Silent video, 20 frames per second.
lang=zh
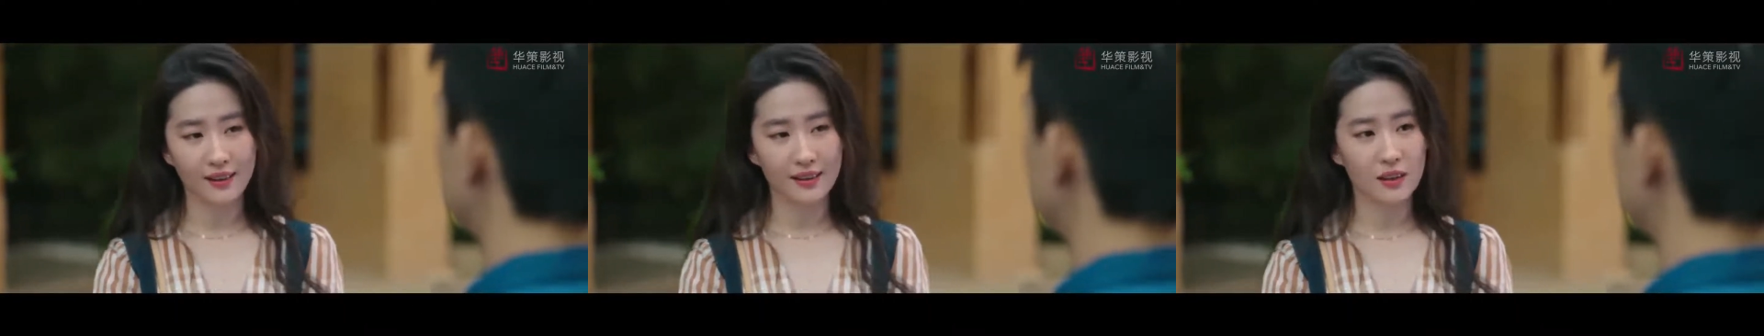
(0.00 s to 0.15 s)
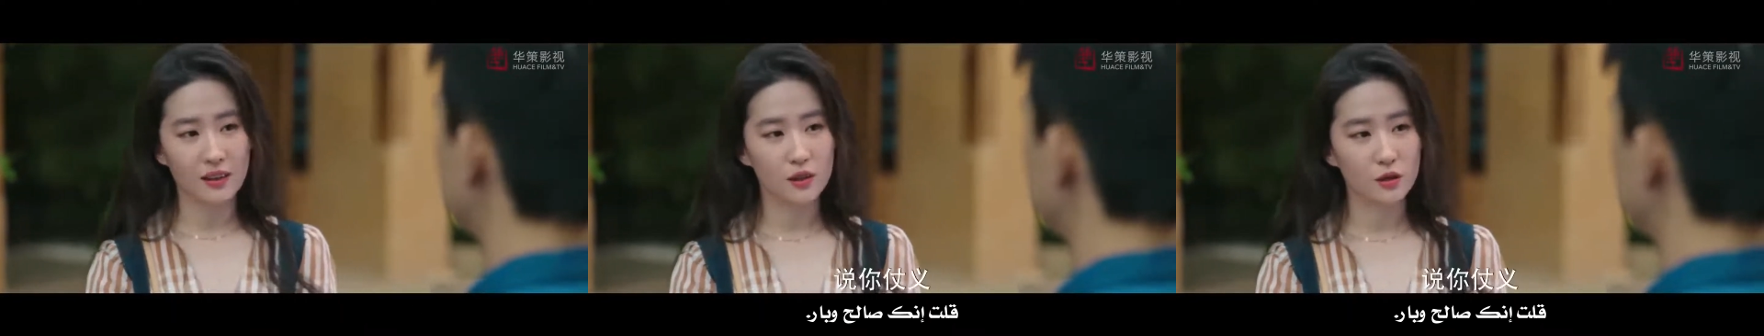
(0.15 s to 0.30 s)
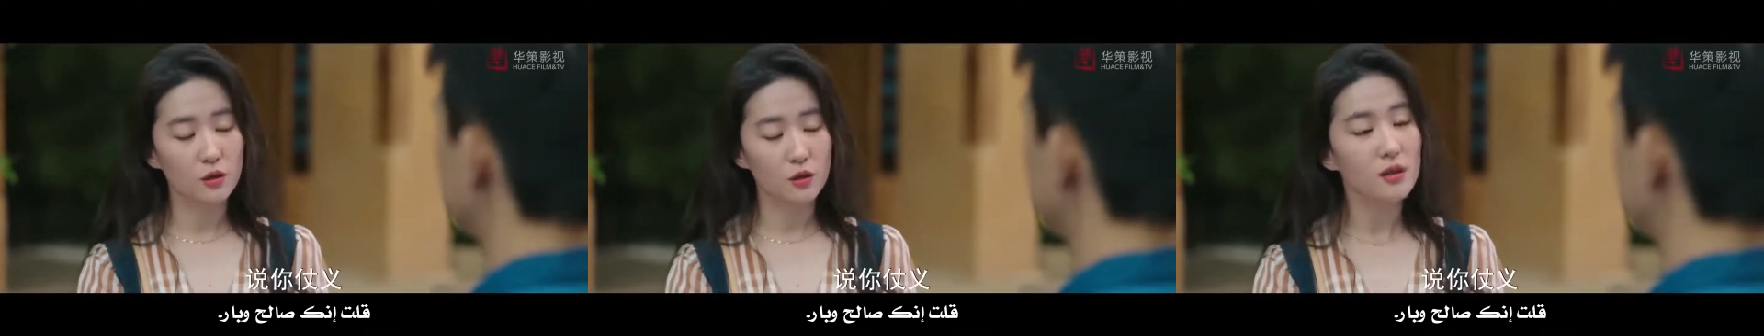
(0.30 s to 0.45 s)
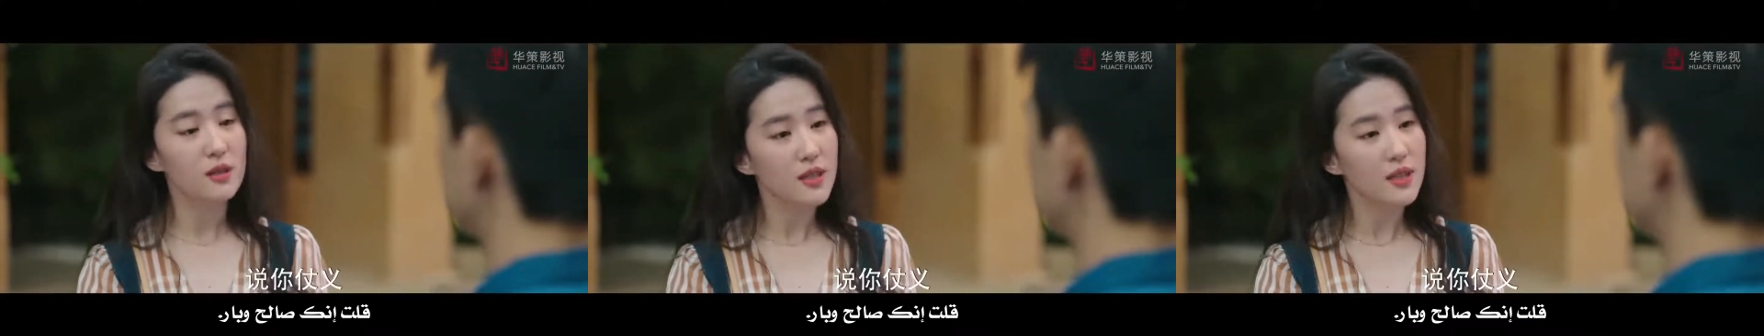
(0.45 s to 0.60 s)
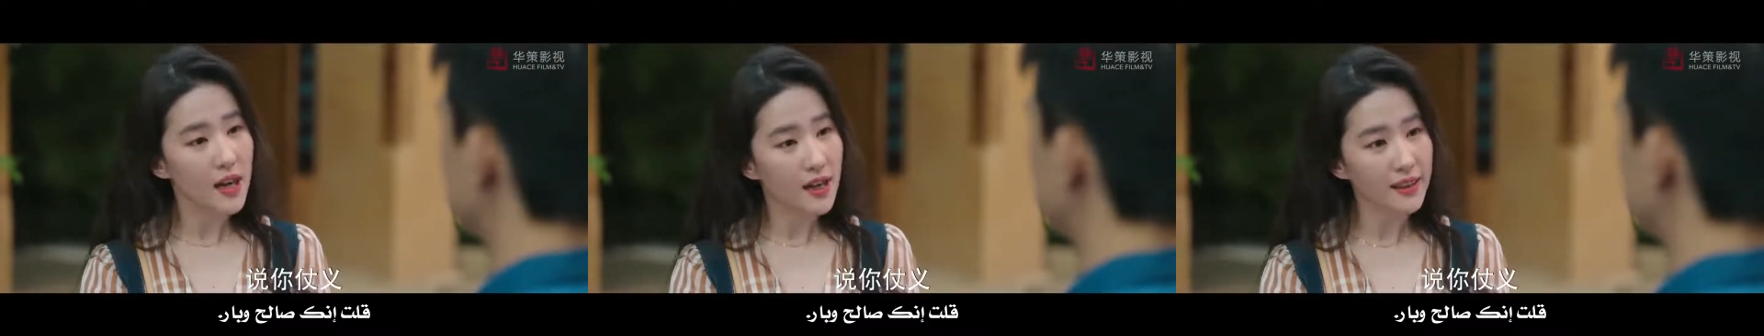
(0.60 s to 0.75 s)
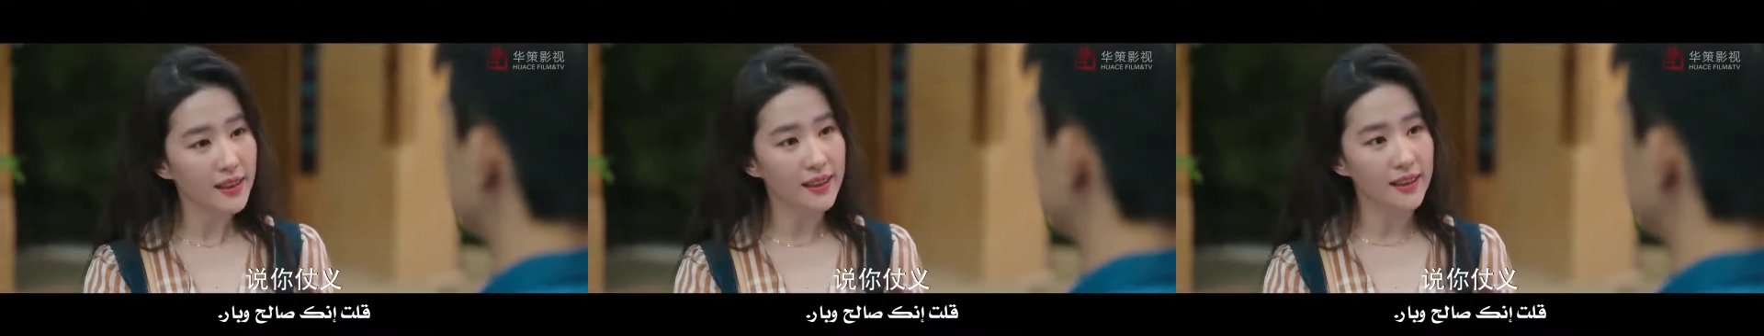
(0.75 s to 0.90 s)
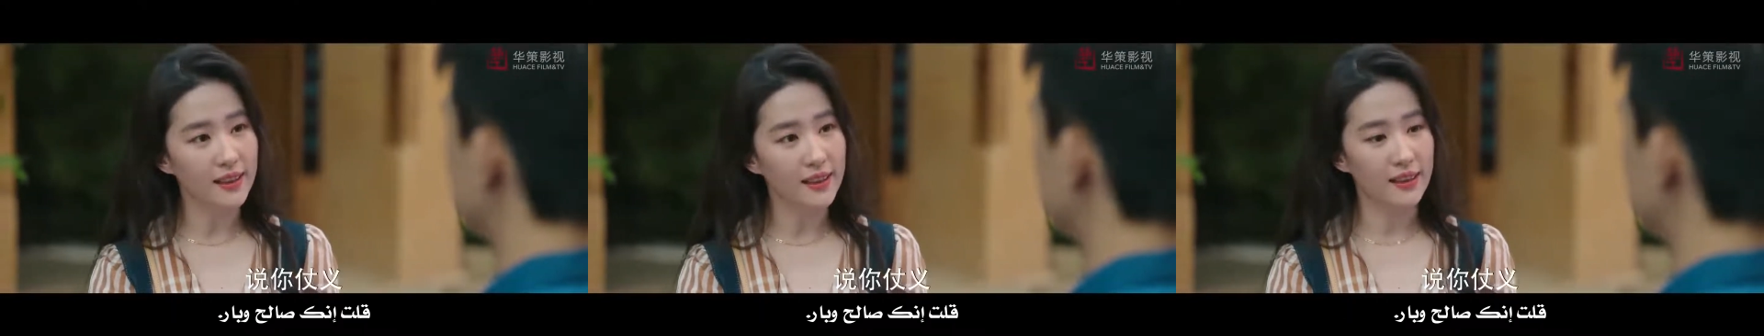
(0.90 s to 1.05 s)
说你仗
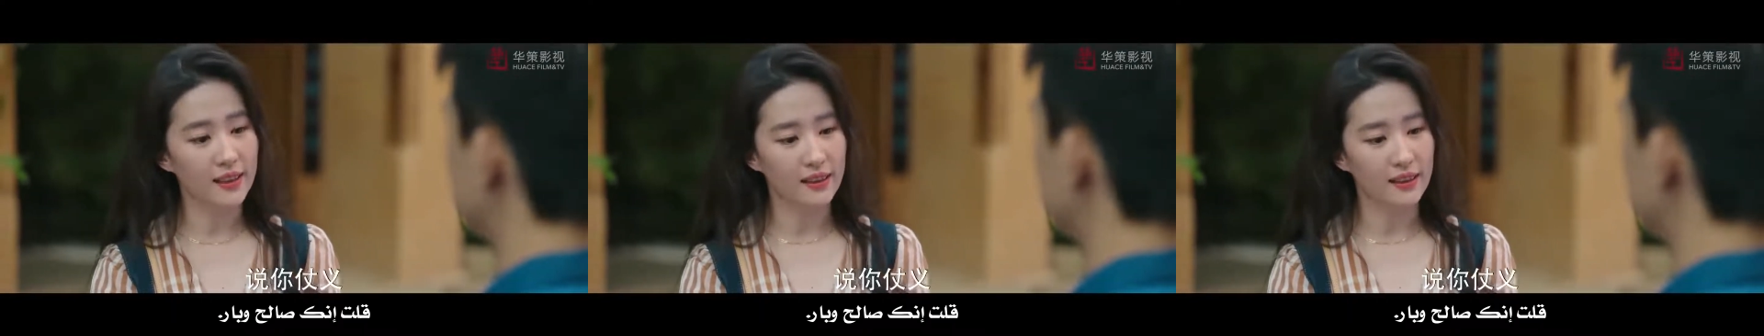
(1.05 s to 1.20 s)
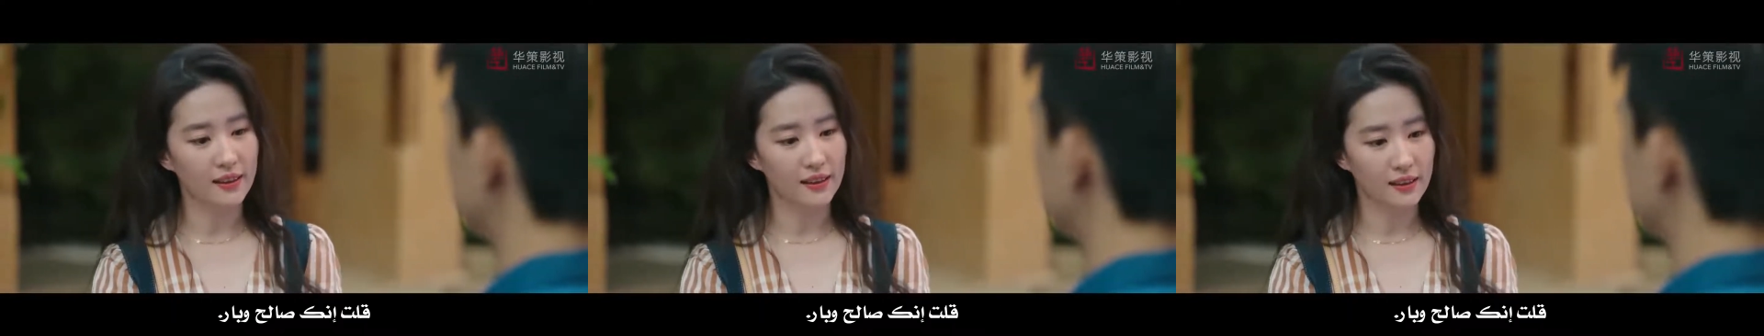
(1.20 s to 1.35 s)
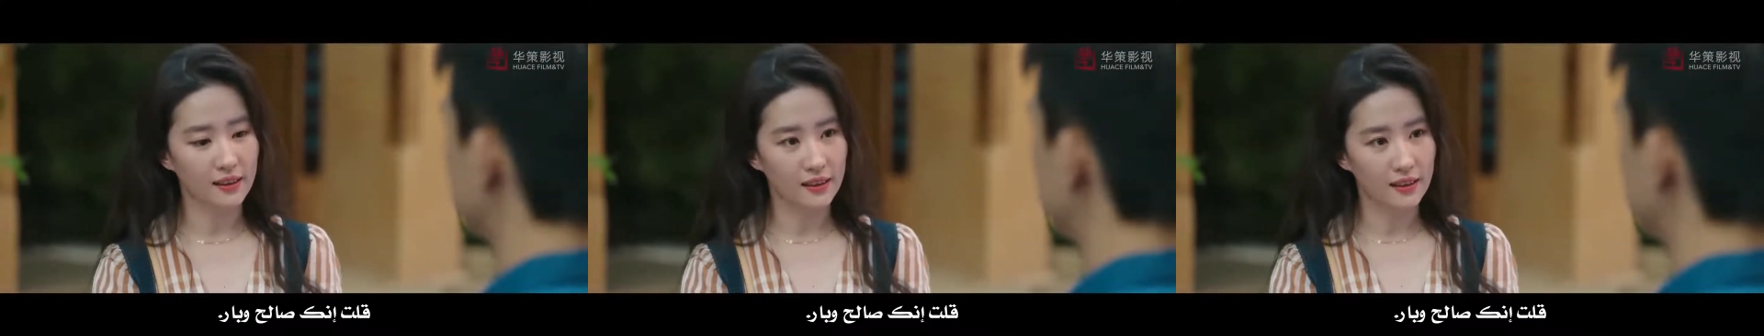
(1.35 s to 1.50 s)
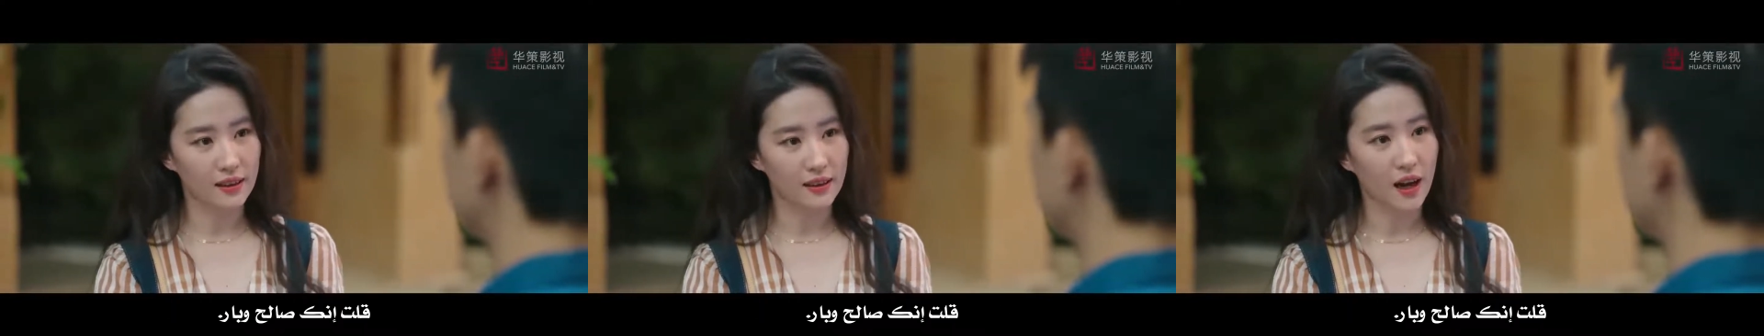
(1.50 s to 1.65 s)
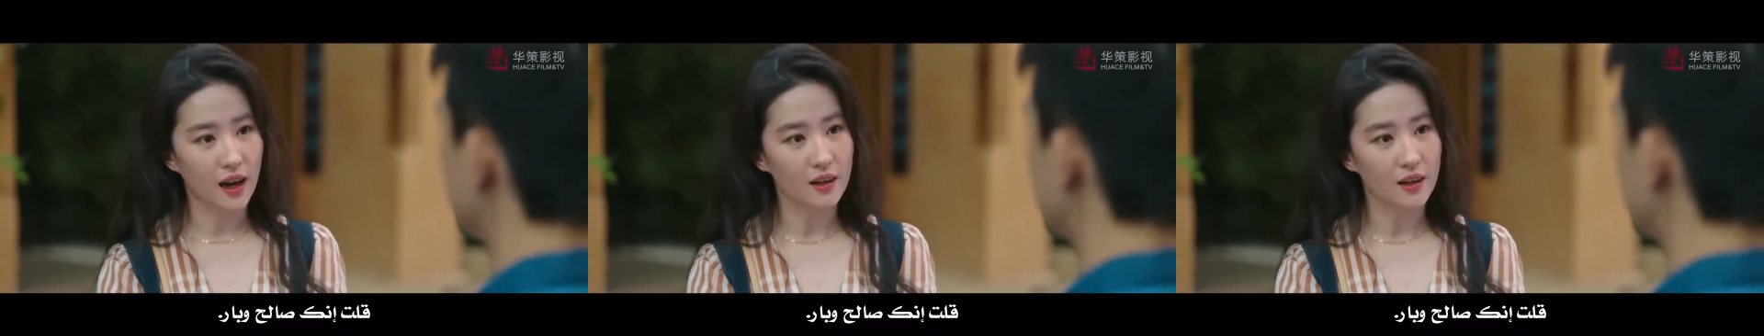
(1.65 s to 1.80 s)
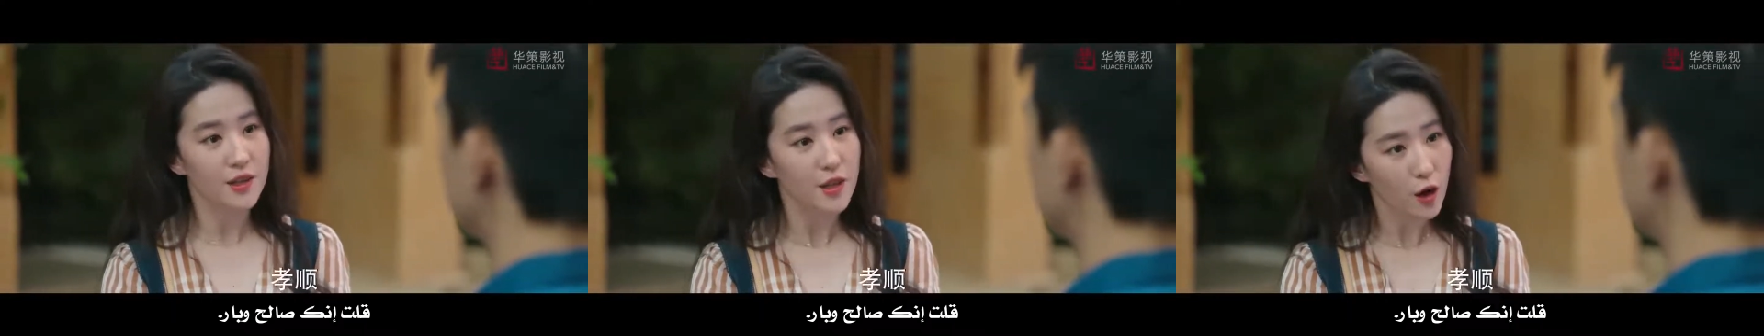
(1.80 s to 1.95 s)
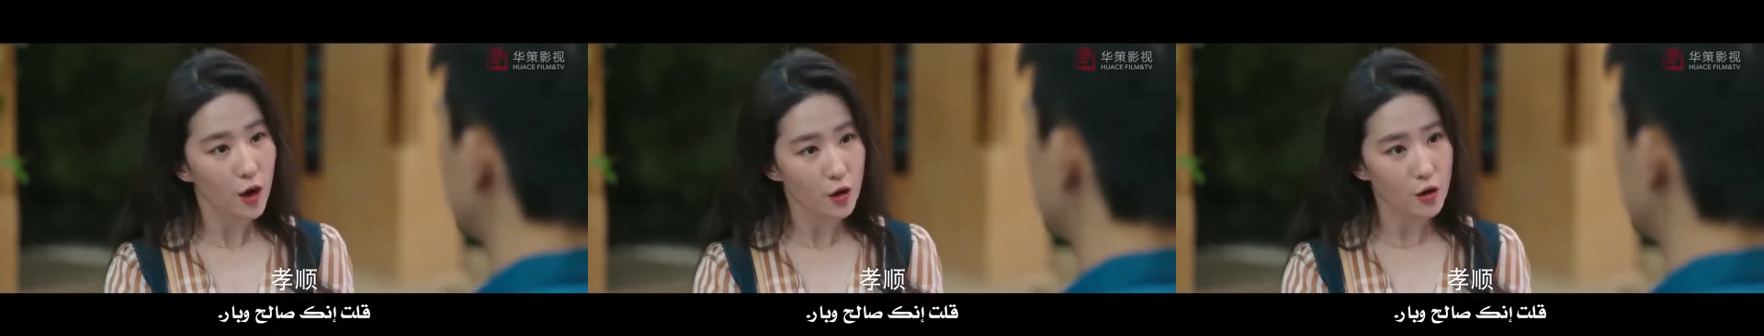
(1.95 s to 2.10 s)
义，啊
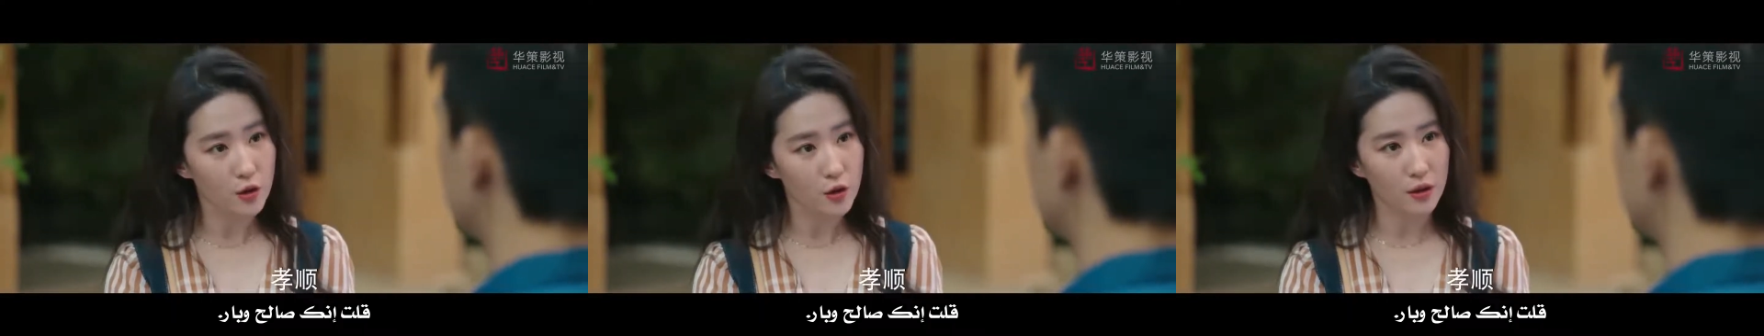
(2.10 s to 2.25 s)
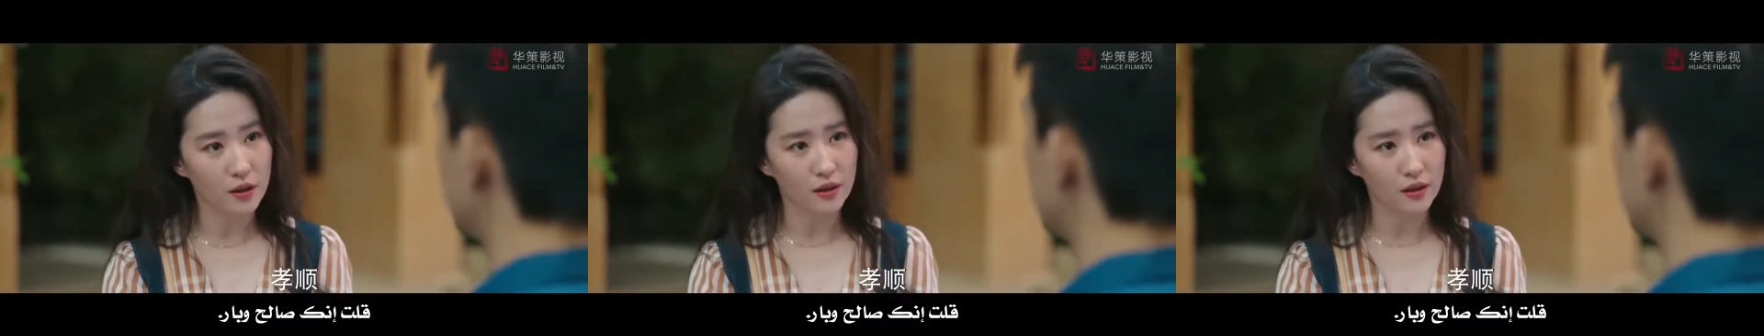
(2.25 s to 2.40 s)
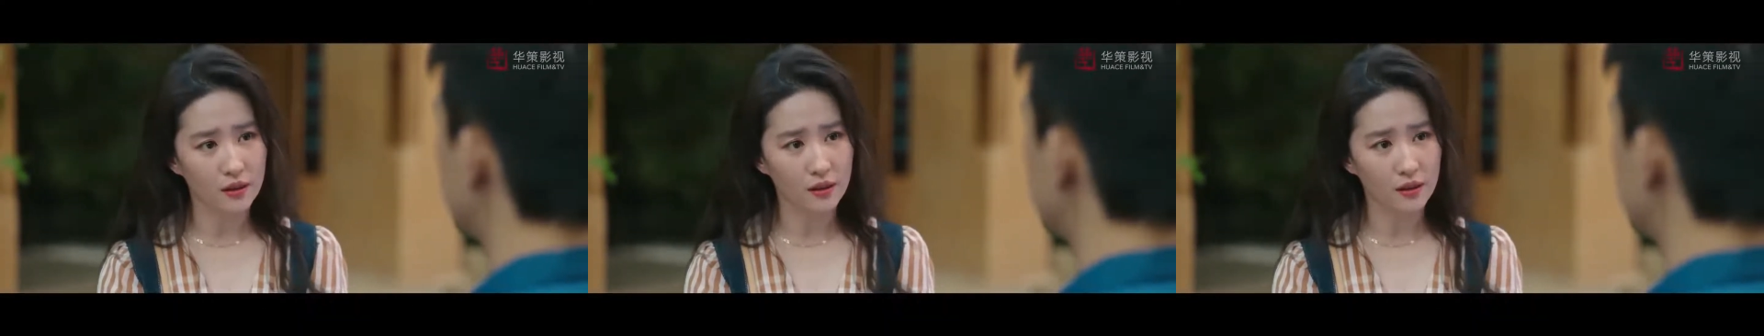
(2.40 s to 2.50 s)
孝顺。